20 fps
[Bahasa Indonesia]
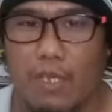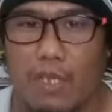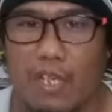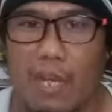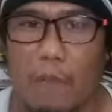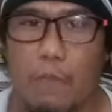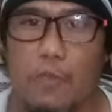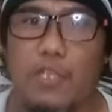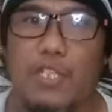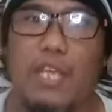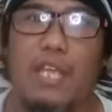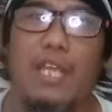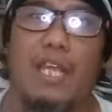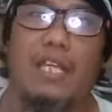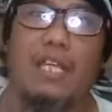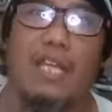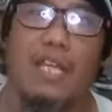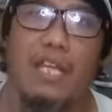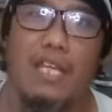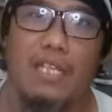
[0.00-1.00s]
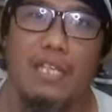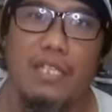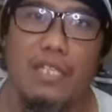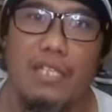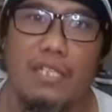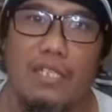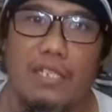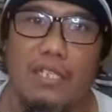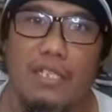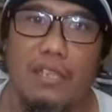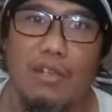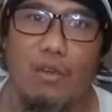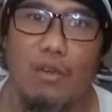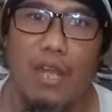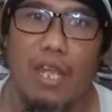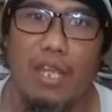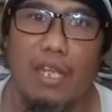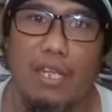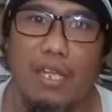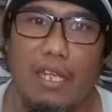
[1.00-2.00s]
namun sayangnya
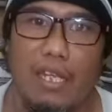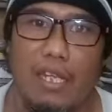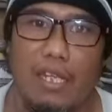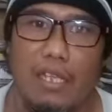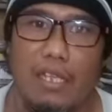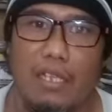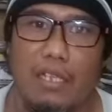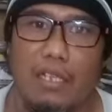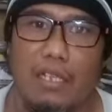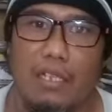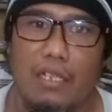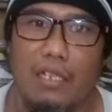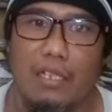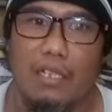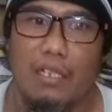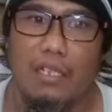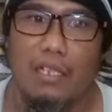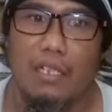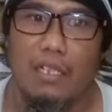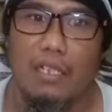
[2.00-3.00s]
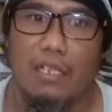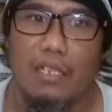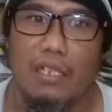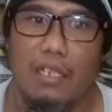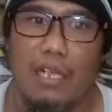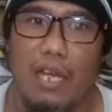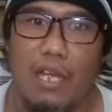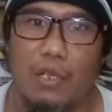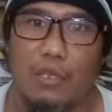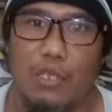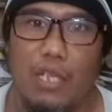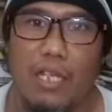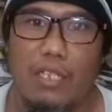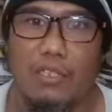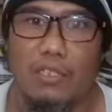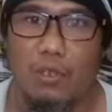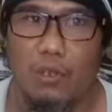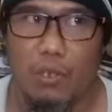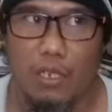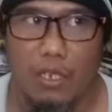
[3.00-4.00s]
sekolah ini uh, harus
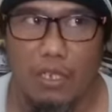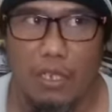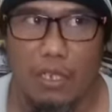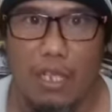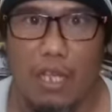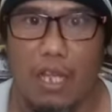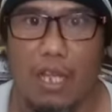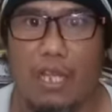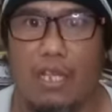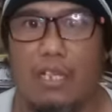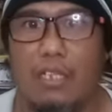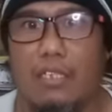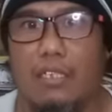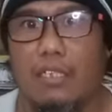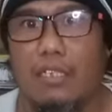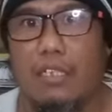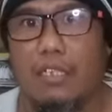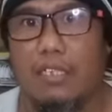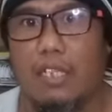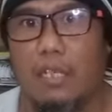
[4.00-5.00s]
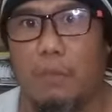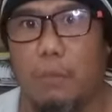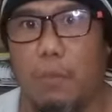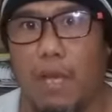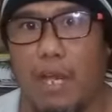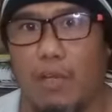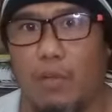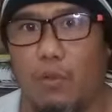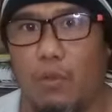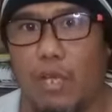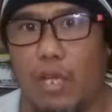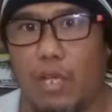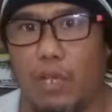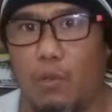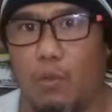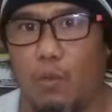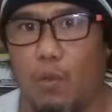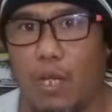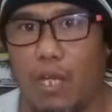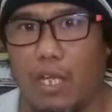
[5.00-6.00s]
hancur ketika terjadi perang dunia
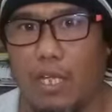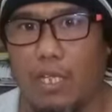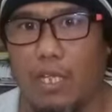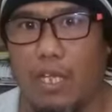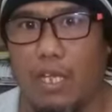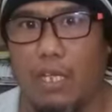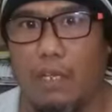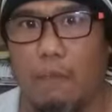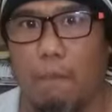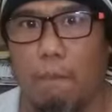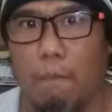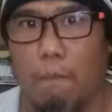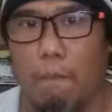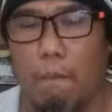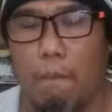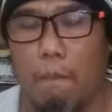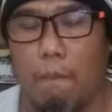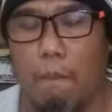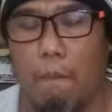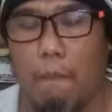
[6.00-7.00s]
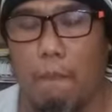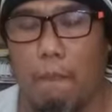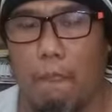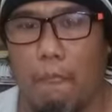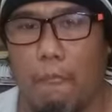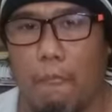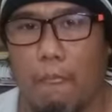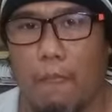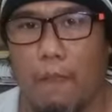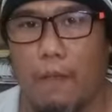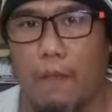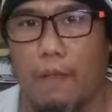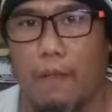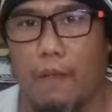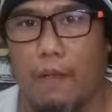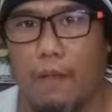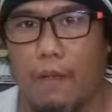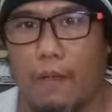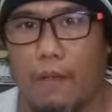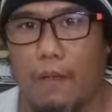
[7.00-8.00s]
kedua dan
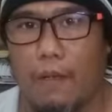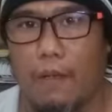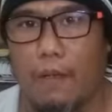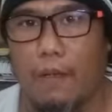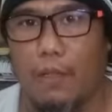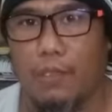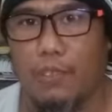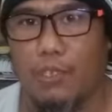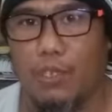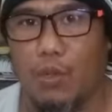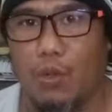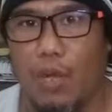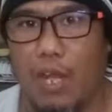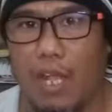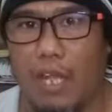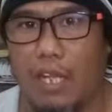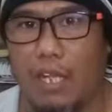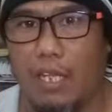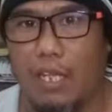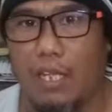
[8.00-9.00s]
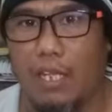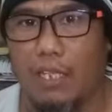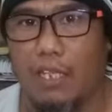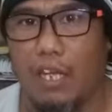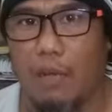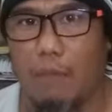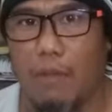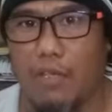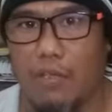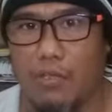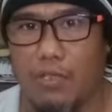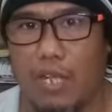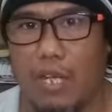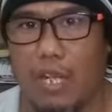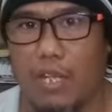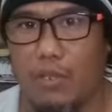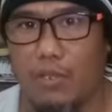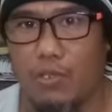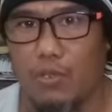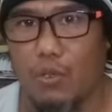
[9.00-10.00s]
uh, sekolah ini termasuk
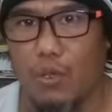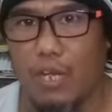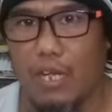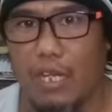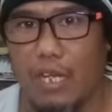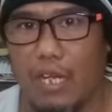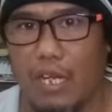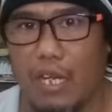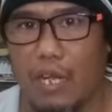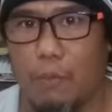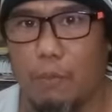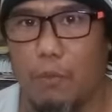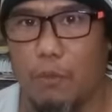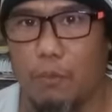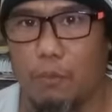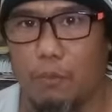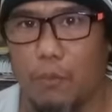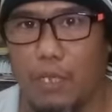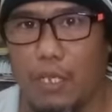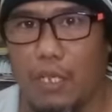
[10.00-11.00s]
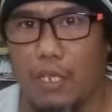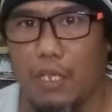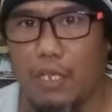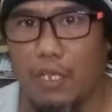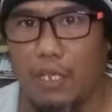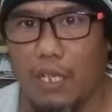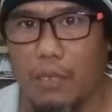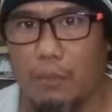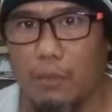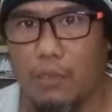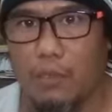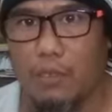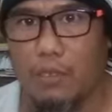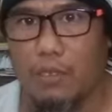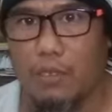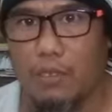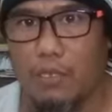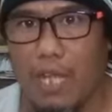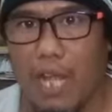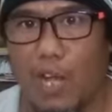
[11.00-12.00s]
salah satu sekolah yang kena bom. Namun
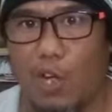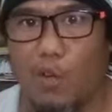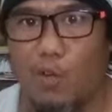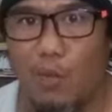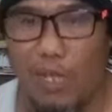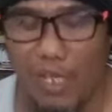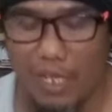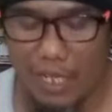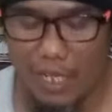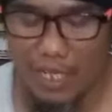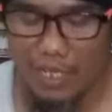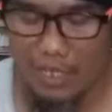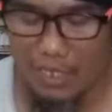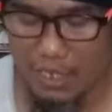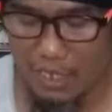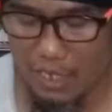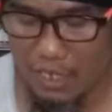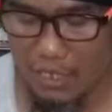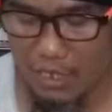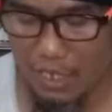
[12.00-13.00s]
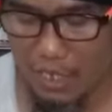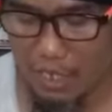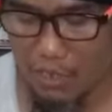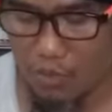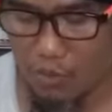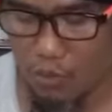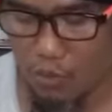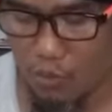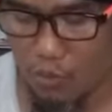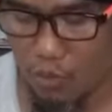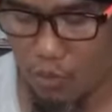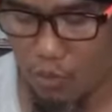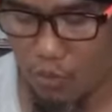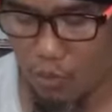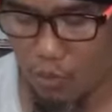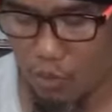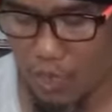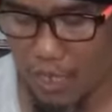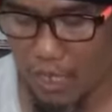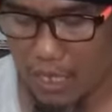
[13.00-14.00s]
alumninya si Tetsuko
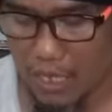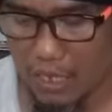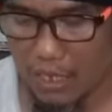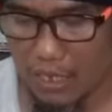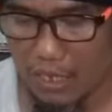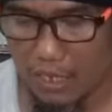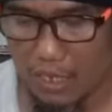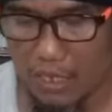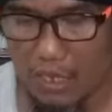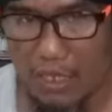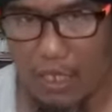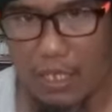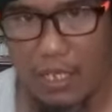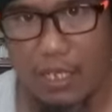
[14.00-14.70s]
Kuroyanagi ini